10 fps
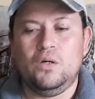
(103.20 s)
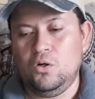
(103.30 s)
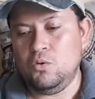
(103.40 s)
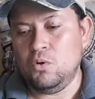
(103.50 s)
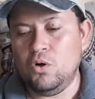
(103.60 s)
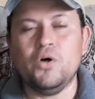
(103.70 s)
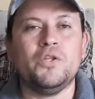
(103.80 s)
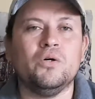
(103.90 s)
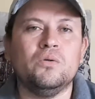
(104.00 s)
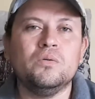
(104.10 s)
Hubo
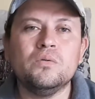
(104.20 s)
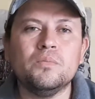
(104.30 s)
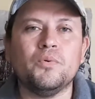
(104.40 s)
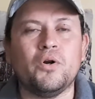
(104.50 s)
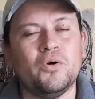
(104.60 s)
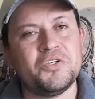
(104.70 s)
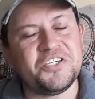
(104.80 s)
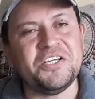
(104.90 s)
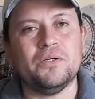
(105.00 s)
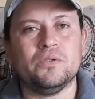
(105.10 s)
odio por los
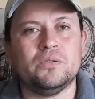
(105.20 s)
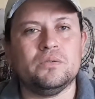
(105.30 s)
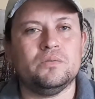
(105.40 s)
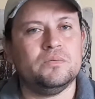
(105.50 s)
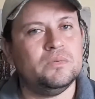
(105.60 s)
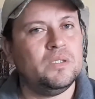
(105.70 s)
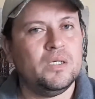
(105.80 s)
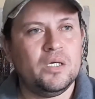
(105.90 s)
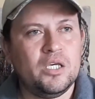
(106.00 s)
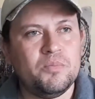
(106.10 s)
chinos
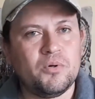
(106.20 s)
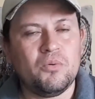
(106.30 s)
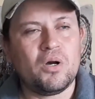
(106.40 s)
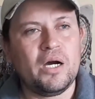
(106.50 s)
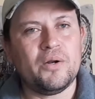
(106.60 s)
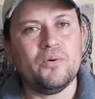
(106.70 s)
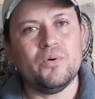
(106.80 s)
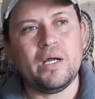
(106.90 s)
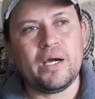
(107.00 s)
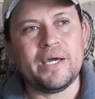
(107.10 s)
y provocaron
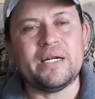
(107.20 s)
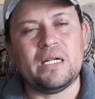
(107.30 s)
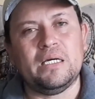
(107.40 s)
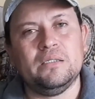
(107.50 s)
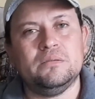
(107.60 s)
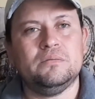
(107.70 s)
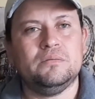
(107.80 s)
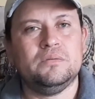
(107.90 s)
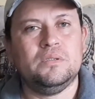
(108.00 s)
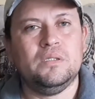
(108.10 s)
una guerra
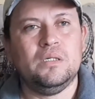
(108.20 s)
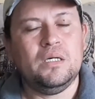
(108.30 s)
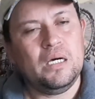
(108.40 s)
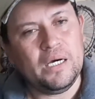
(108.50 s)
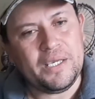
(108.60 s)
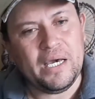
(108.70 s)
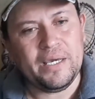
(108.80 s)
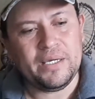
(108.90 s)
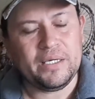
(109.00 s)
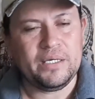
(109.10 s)
allá
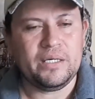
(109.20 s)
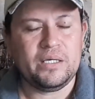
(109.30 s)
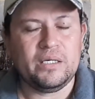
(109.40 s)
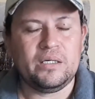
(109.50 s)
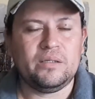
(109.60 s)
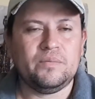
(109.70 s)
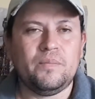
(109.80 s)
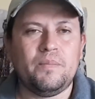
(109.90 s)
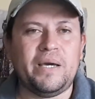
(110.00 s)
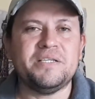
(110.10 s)
en,
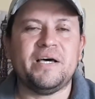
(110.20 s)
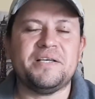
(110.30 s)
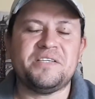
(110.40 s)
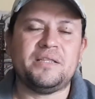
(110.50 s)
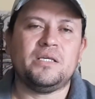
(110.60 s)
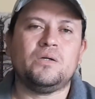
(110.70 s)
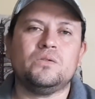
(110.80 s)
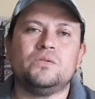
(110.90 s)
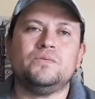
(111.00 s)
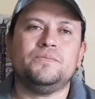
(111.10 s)
países asiáticos.